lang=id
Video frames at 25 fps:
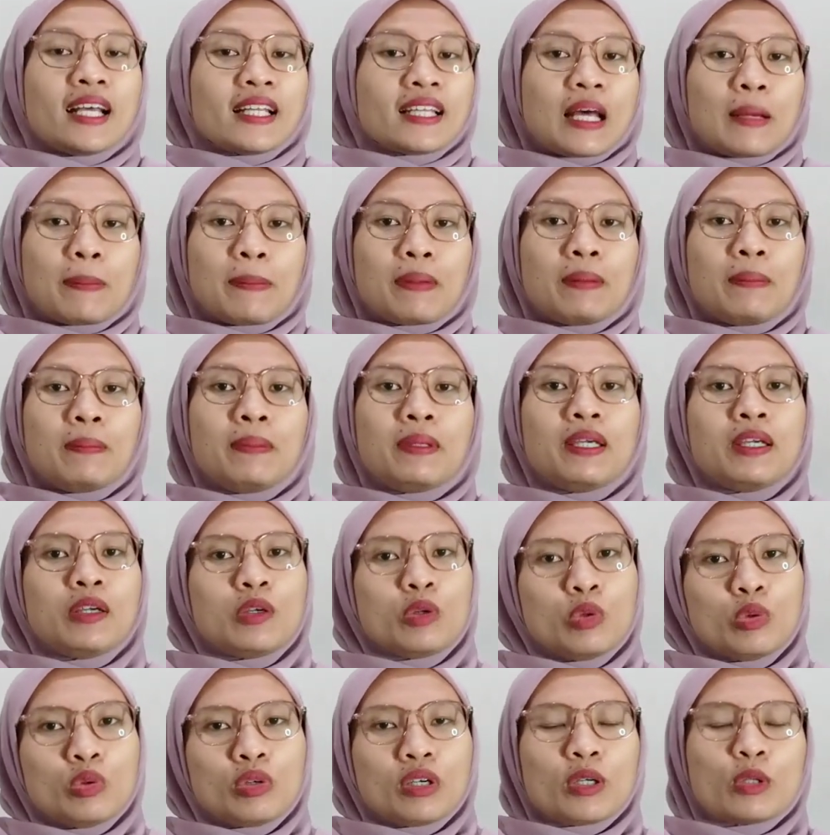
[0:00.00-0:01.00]
Tapi
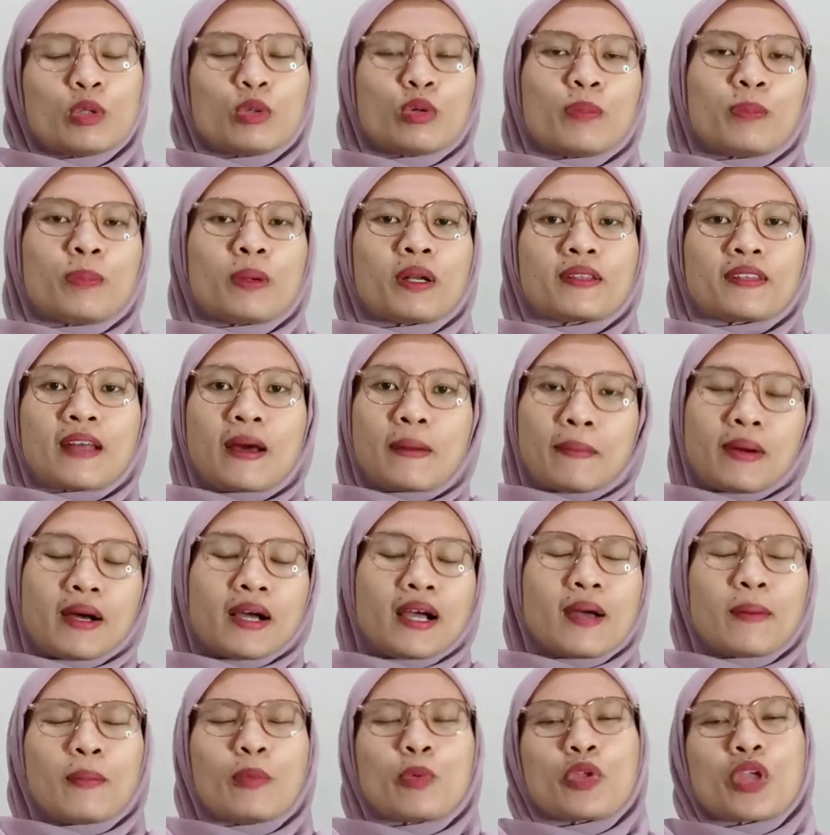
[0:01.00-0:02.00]
bingung gitu, pertama
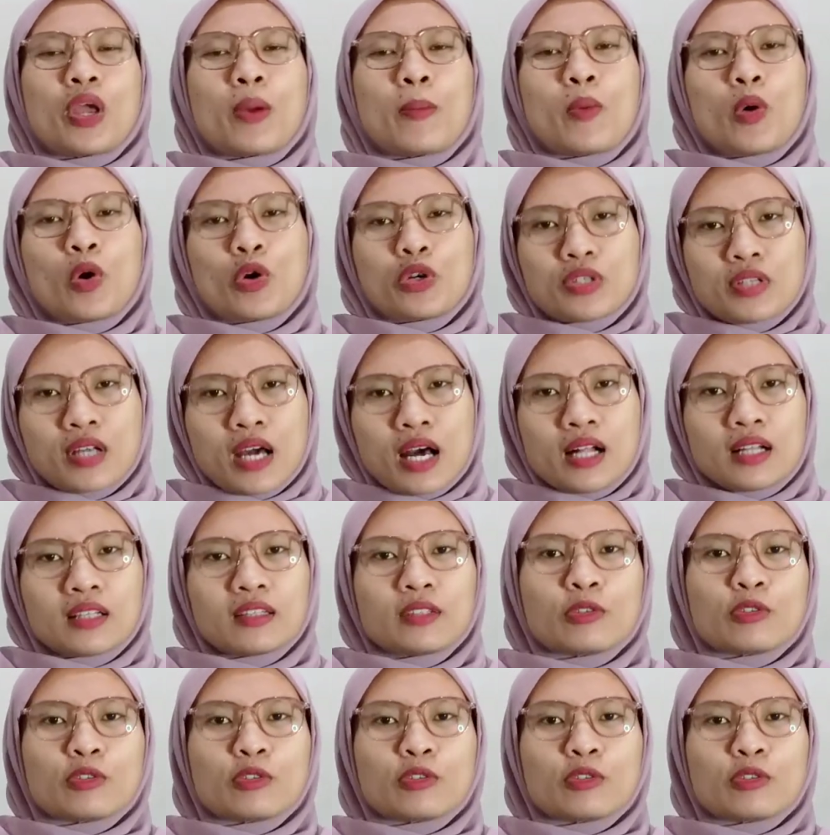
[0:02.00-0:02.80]
gak punya modal